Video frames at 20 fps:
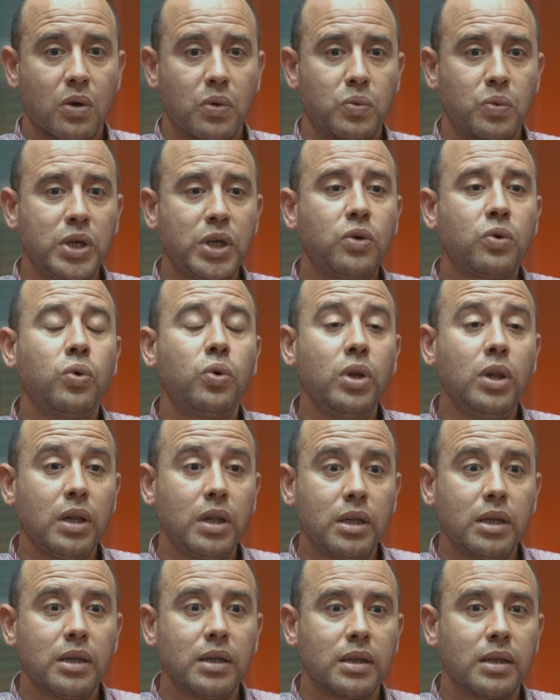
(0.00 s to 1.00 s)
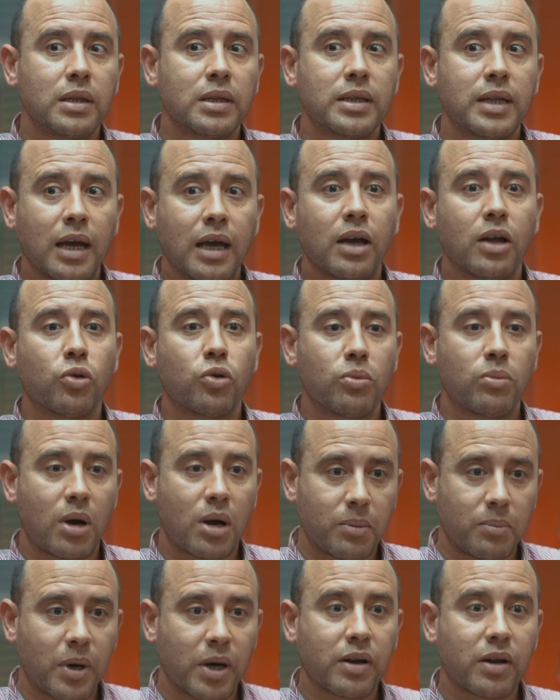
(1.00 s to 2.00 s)
وكل اللي دخلوا
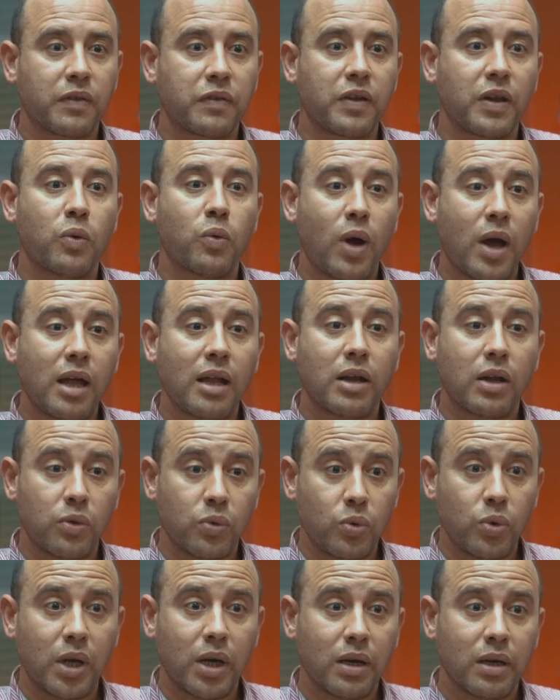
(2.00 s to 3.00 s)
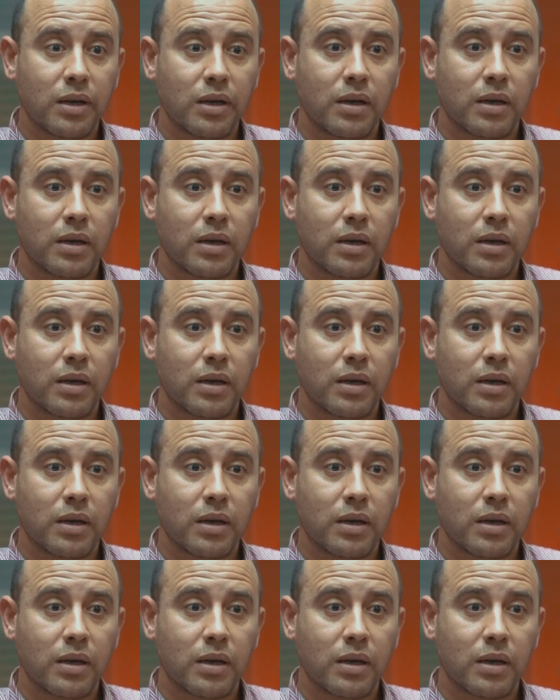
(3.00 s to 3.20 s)
المقبرة في الوهلة الأولى